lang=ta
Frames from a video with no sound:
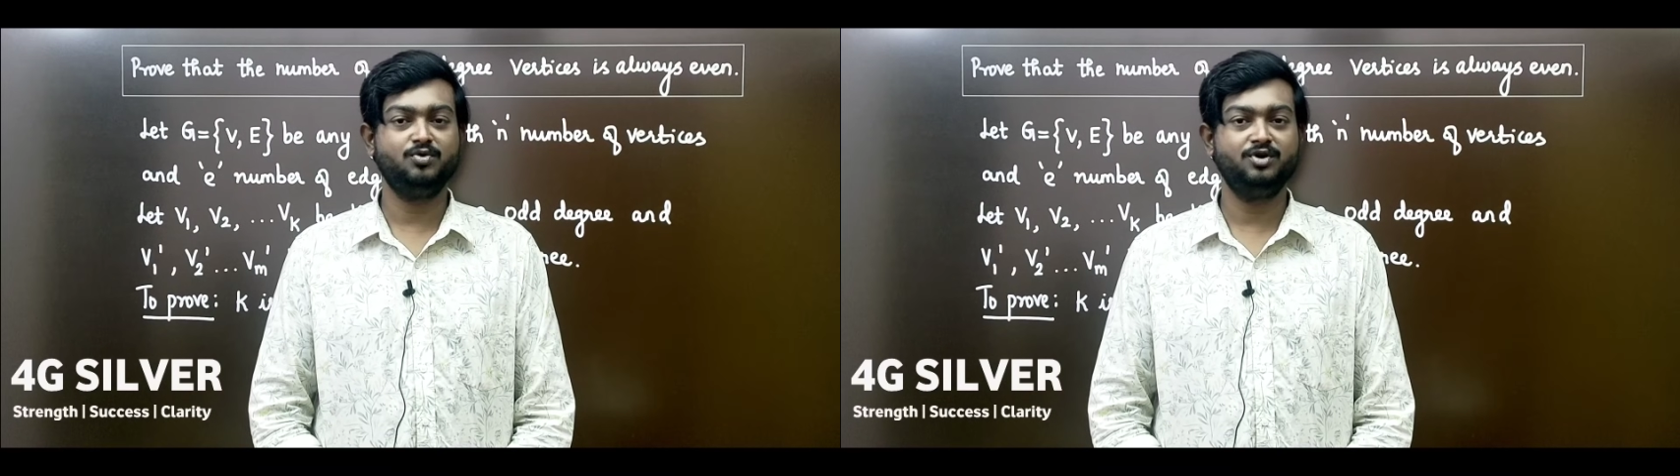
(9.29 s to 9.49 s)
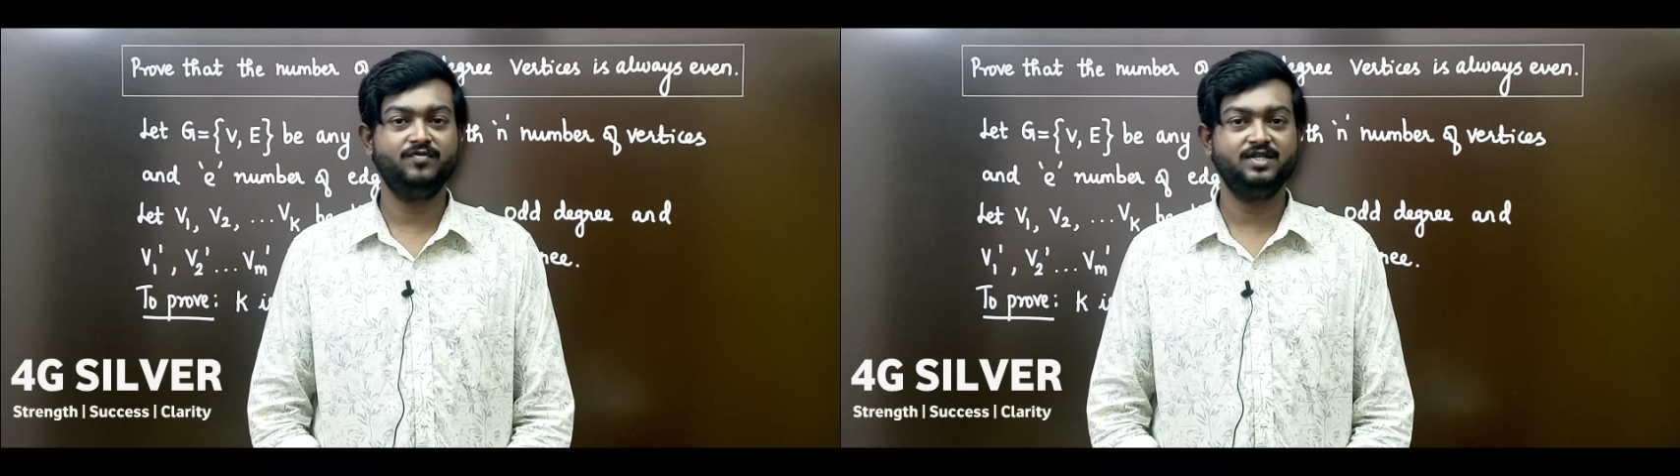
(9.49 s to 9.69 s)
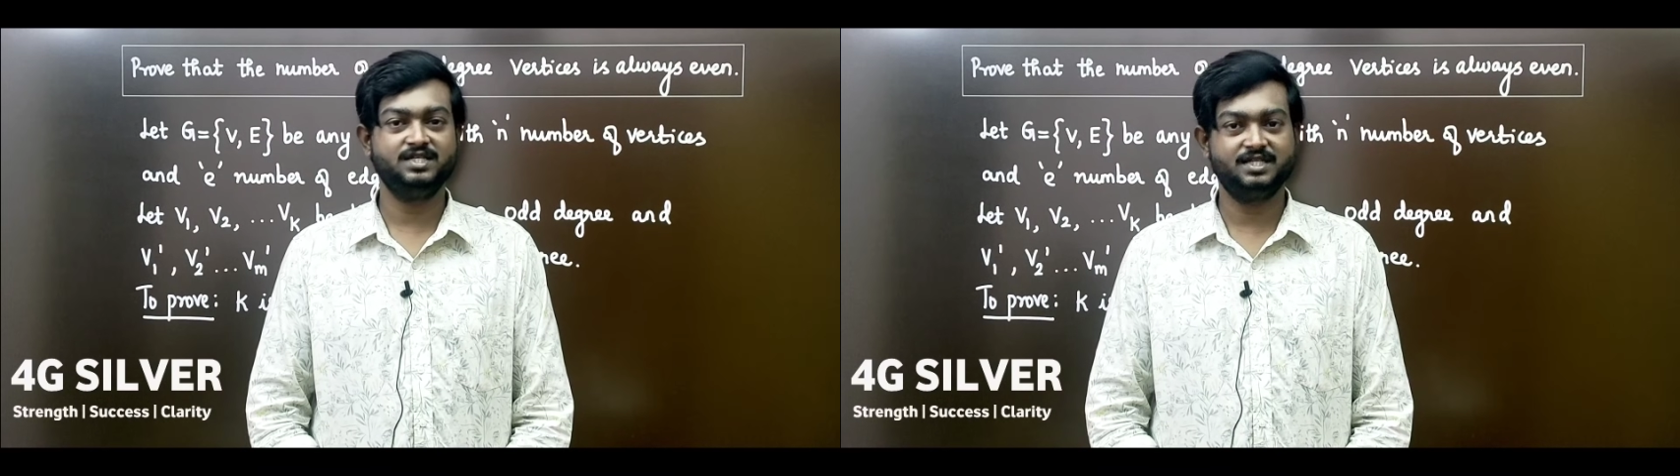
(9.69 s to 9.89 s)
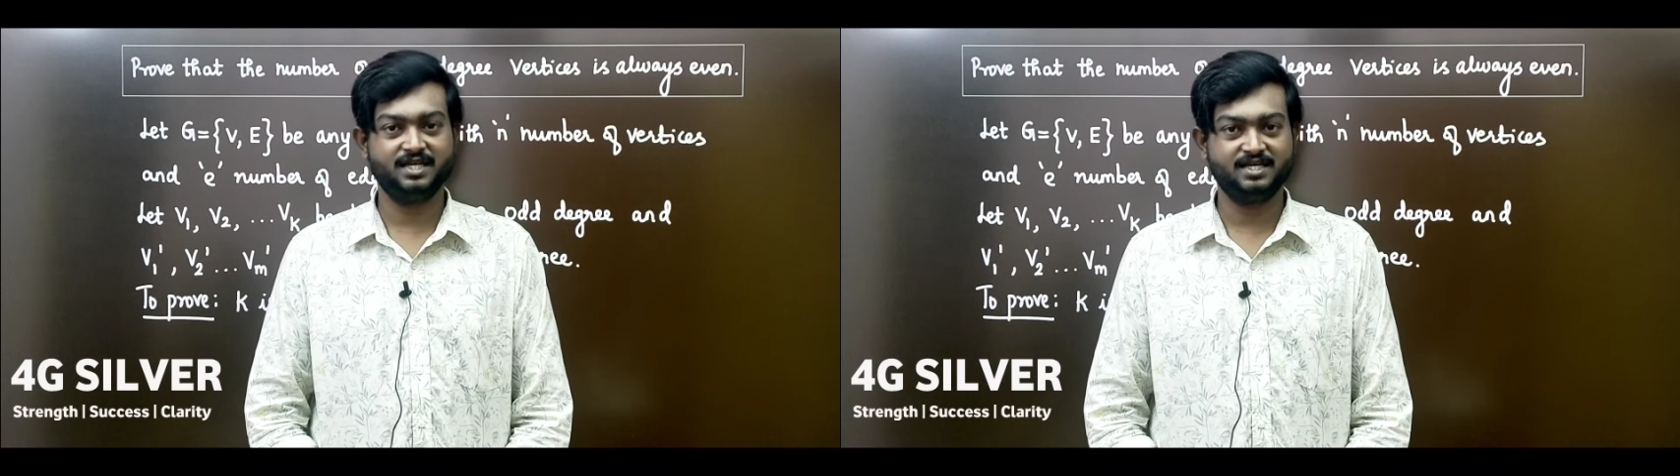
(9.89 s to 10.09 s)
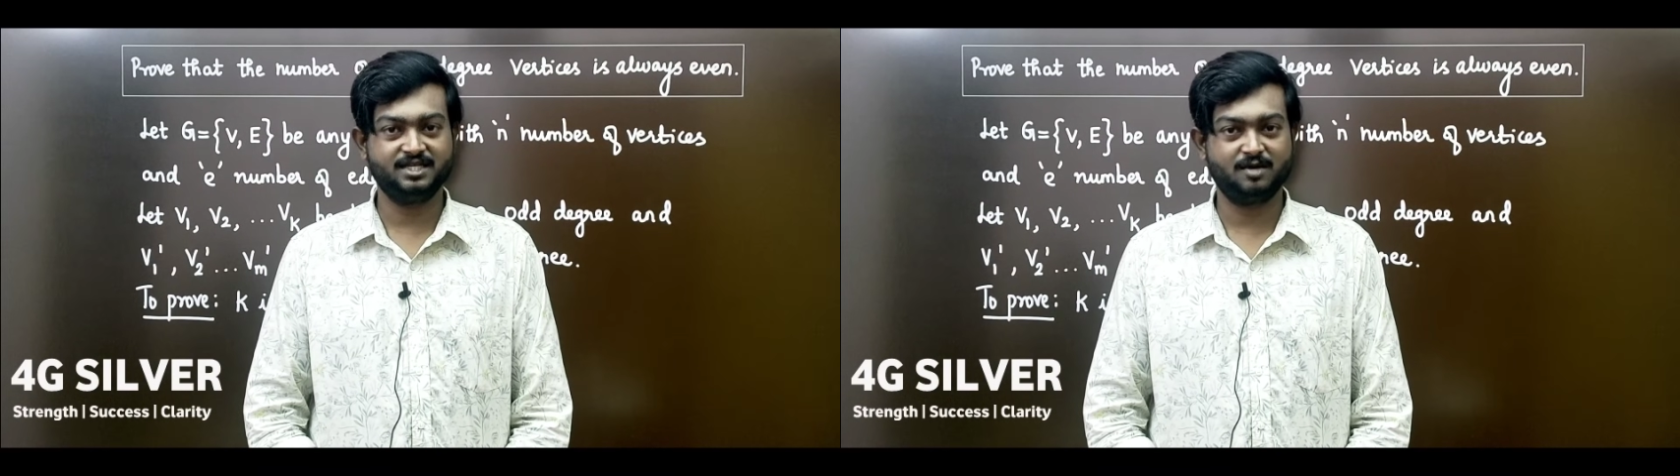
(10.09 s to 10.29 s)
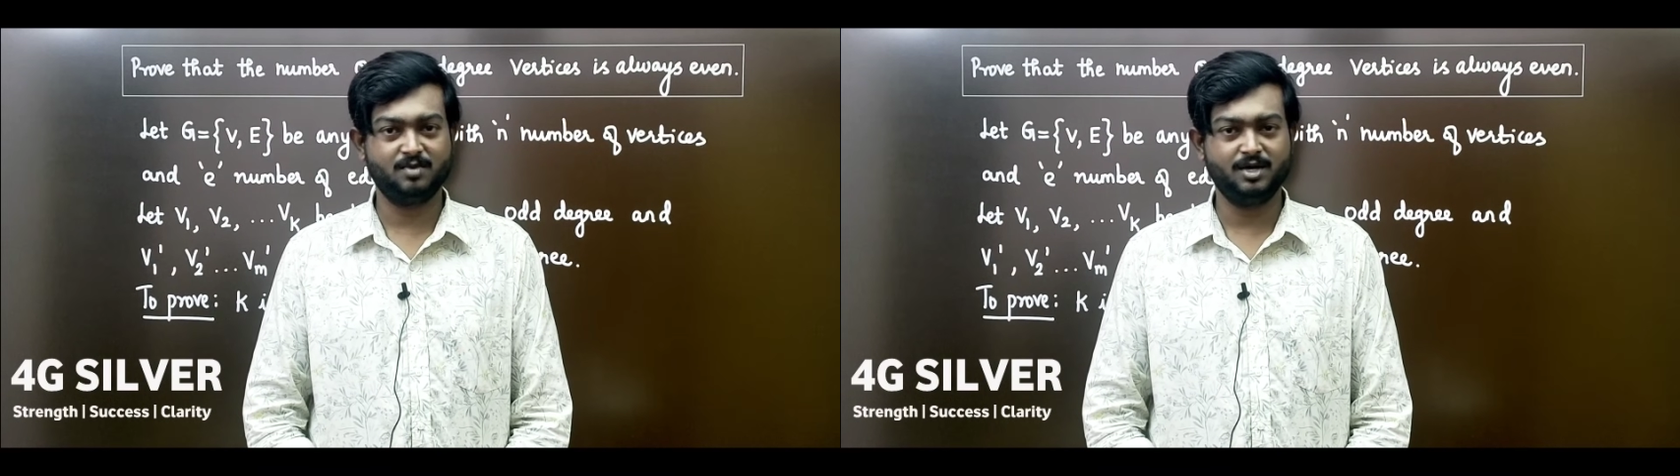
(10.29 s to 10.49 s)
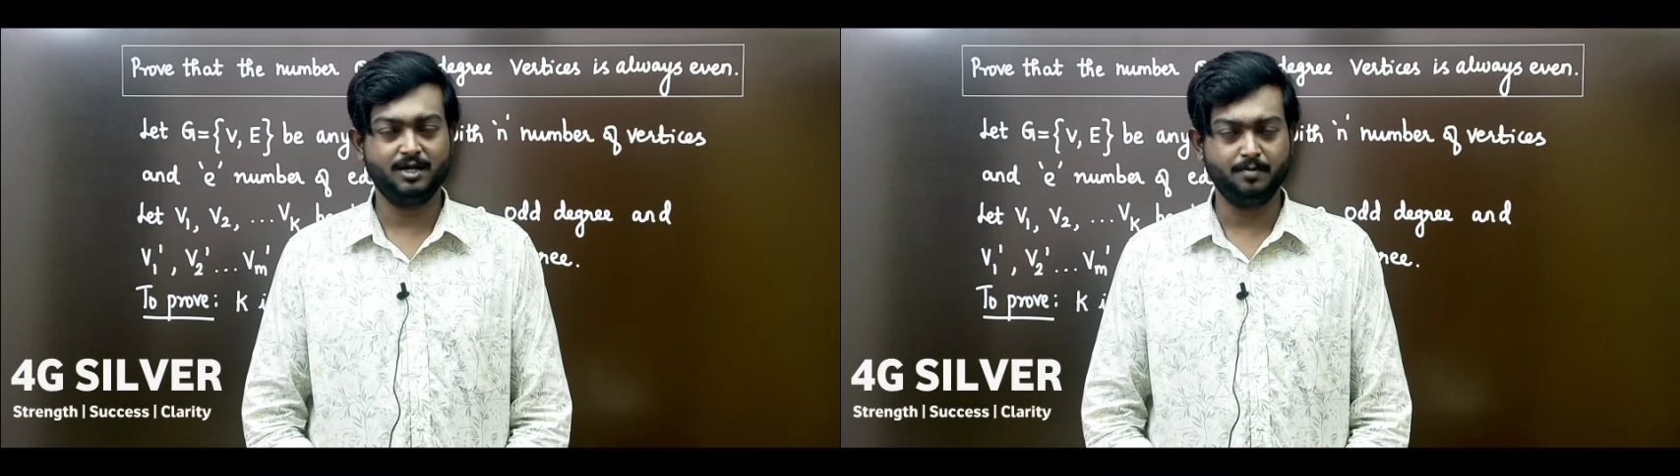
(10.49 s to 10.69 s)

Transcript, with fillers: யூனிவர்சிட்டி எக்ஸாமில்